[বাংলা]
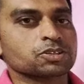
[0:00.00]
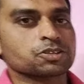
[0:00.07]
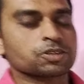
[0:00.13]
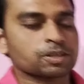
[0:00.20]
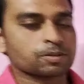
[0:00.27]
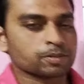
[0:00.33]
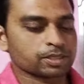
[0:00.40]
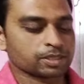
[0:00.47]
পদার্থ
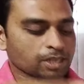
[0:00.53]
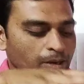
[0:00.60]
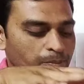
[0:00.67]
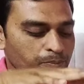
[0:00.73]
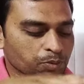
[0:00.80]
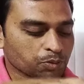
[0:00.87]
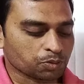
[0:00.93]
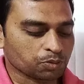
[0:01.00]
দেবে
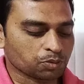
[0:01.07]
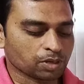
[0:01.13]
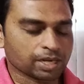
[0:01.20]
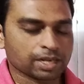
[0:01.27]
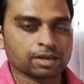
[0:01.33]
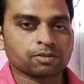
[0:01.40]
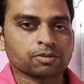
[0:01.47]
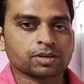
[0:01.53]
চাপ প্রয়োগ
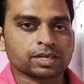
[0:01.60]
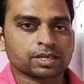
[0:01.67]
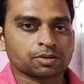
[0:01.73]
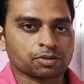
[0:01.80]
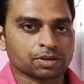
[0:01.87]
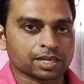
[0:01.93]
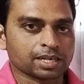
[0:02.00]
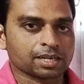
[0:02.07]
করলে কোনো একটা
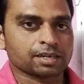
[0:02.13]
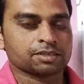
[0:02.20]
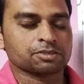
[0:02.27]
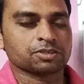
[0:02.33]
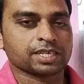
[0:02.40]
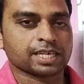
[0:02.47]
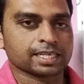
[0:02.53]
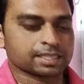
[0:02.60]
কন্টেনারে
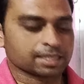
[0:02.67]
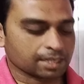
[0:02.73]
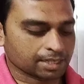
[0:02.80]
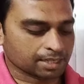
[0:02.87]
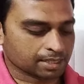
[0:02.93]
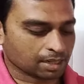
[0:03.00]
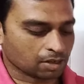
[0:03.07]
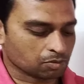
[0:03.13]
যদি গ্যাস
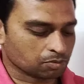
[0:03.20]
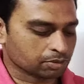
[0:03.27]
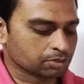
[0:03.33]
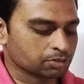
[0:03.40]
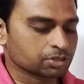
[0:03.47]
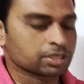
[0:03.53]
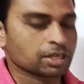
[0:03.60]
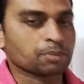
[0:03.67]
থাকে তার উপরে
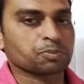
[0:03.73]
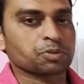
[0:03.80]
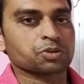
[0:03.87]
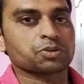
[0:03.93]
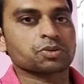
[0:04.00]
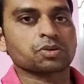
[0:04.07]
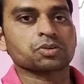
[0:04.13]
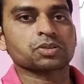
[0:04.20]
যদি চাপ
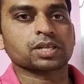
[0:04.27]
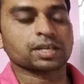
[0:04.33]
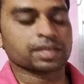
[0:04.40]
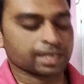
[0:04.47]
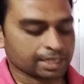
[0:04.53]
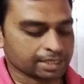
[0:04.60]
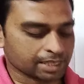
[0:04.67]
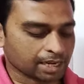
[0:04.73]
প্রয়োগ করো তাহলে
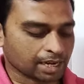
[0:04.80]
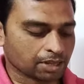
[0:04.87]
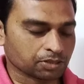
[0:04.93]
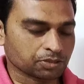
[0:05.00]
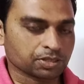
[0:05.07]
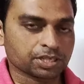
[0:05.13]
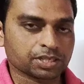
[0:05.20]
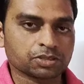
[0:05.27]
গ্যাসের
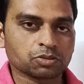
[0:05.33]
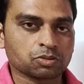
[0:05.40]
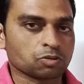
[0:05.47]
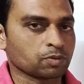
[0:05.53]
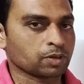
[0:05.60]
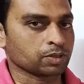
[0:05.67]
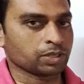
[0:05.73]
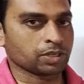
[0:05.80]
আয়তনটা কিন্তু
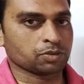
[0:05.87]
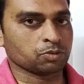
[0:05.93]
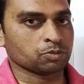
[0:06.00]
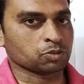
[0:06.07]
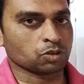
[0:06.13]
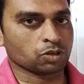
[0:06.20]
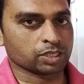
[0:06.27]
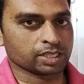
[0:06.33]
কমানো যায় খুব
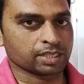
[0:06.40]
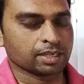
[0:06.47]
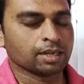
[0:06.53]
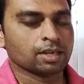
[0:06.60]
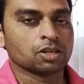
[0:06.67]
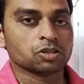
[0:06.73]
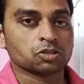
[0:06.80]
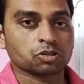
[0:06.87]
সহজে
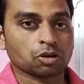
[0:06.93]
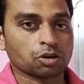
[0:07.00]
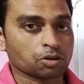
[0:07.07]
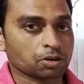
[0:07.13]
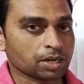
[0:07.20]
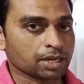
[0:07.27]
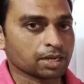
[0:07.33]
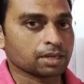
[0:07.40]

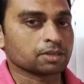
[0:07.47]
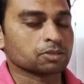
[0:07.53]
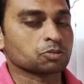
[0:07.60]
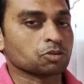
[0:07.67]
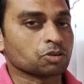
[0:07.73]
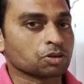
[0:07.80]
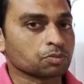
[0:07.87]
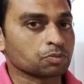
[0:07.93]
তরলে
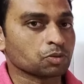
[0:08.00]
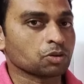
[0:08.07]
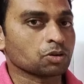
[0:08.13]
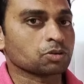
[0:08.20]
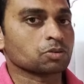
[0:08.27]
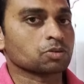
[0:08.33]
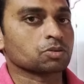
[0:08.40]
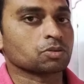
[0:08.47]

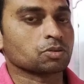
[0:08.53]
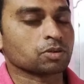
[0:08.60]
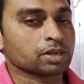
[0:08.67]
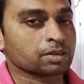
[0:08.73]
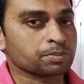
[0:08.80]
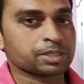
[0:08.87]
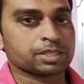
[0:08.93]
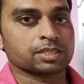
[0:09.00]
তুলনামূলক
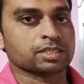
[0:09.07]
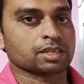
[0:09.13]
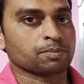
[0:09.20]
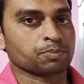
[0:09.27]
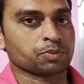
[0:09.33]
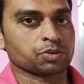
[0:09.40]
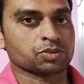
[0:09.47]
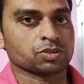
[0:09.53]
অনেক বেশি
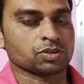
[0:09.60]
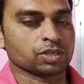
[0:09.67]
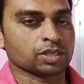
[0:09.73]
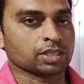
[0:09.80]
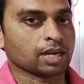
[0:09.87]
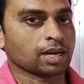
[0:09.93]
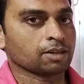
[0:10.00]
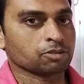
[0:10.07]
চাপ প্রয়োজন
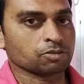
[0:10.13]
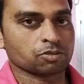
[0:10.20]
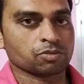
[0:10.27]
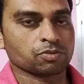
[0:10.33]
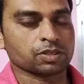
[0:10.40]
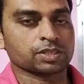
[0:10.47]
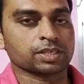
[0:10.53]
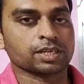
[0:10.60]
হয় আয়তন
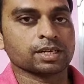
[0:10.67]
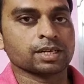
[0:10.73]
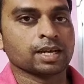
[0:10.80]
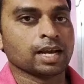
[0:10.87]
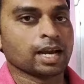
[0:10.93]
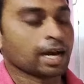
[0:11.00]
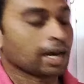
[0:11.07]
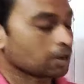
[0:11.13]
কমাতে গেলে
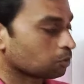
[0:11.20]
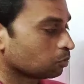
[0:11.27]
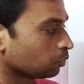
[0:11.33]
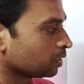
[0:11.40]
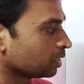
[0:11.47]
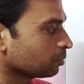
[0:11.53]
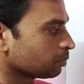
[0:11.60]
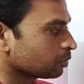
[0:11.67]
আর
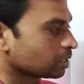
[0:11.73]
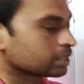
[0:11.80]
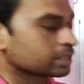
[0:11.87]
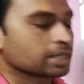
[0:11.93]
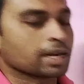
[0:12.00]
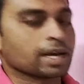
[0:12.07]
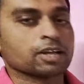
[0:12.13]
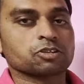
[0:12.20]
কঠিন
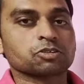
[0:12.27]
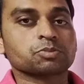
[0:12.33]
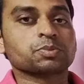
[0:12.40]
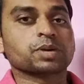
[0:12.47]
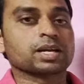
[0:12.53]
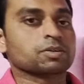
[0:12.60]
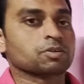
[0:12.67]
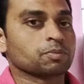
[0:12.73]
পদার্থের আয়তন
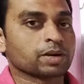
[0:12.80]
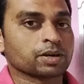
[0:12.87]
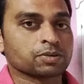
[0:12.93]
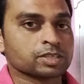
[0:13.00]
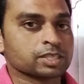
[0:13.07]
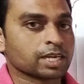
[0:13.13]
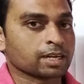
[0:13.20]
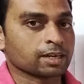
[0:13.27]
প্রায়
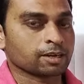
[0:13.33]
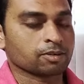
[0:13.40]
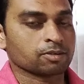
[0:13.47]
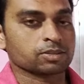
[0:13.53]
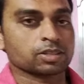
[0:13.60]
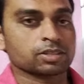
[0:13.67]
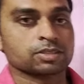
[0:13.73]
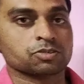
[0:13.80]
কমানোই যায় না
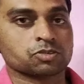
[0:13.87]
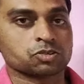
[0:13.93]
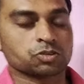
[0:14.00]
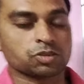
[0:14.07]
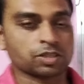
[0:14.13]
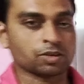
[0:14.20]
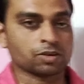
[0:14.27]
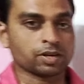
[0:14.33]
অর্থাৎ
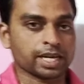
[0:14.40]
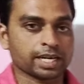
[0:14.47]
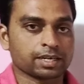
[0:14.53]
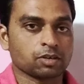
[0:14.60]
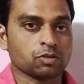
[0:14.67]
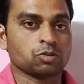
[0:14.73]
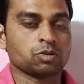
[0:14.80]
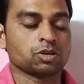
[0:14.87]
যদি ধরো
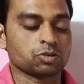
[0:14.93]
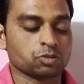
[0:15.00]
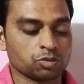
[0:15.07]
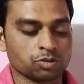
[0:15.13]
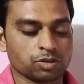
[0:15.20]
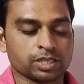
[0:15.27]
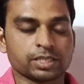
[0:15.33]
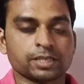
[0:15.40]
একটা লোয়ার
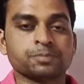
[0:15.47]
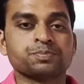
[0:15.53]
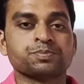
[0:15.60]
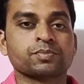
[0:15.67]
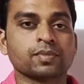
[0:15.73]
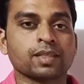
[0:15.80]
টুকরো আছে